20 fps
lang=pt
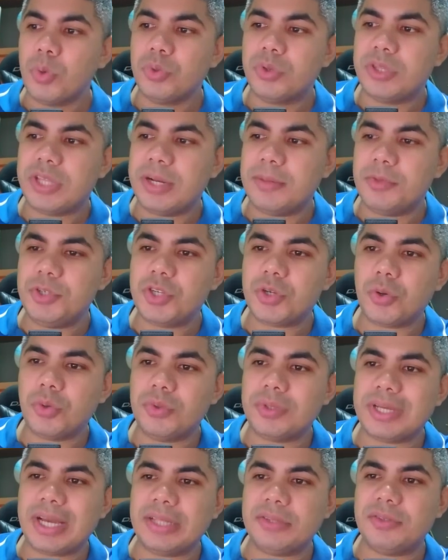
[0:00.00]
o termo de
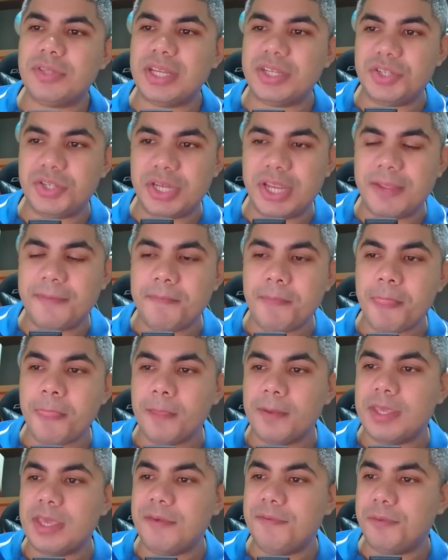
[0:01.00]
contrato da Shen,
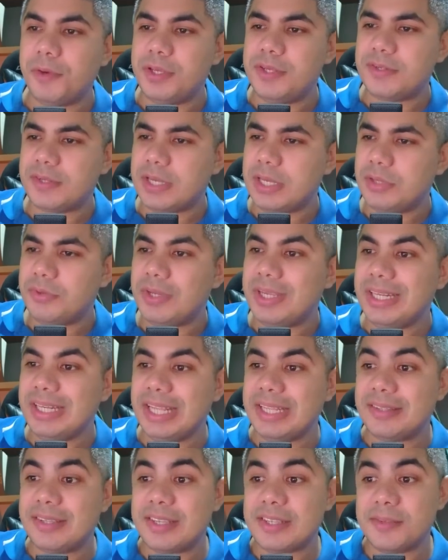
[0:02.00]
que foi escrito em
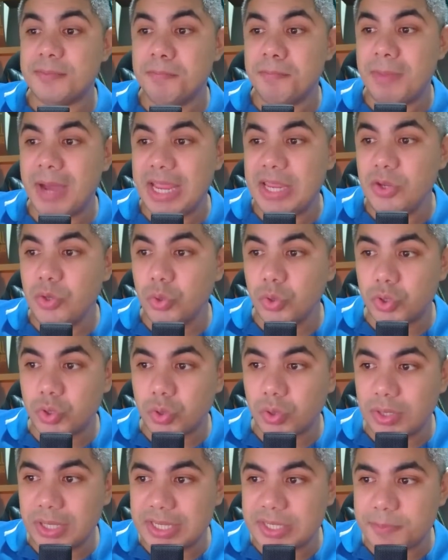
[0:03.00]
letras
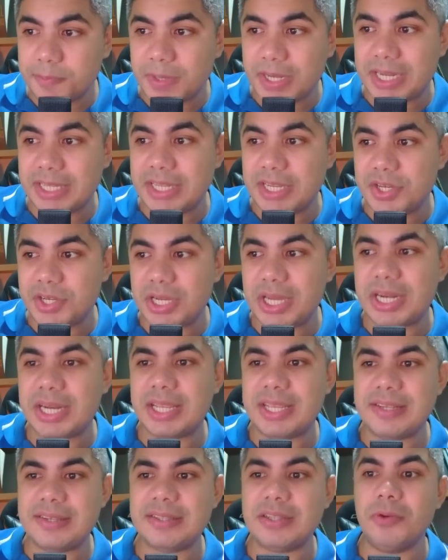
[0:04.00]
maiúsculas para deixar
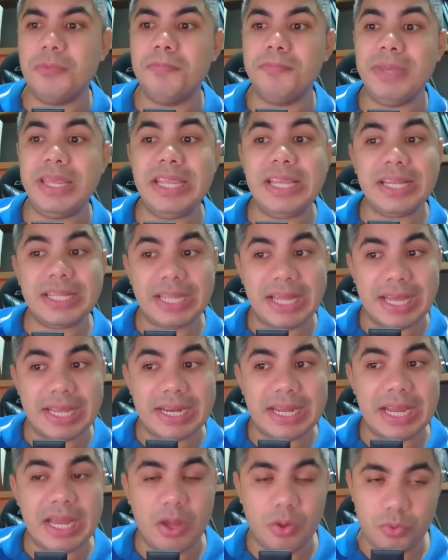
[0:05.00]
a questão bem
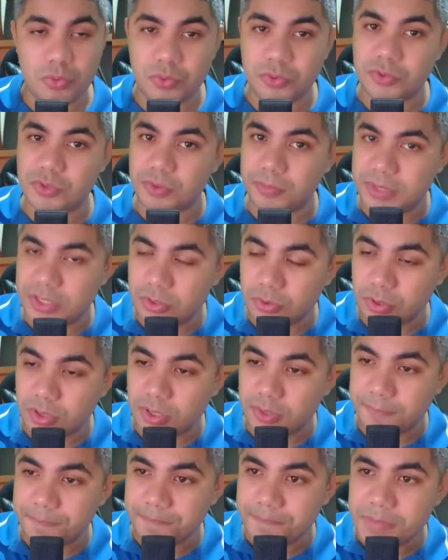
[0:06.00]
clara ao
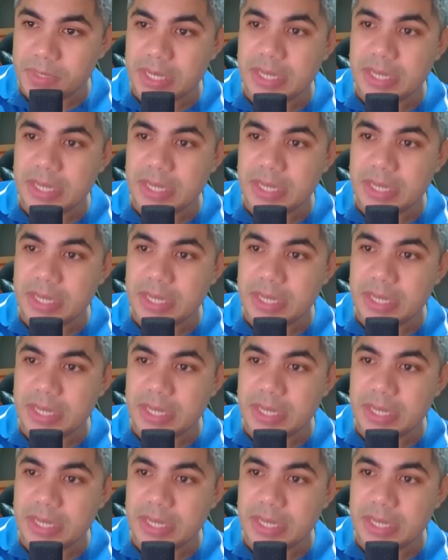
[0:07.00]
consumidor.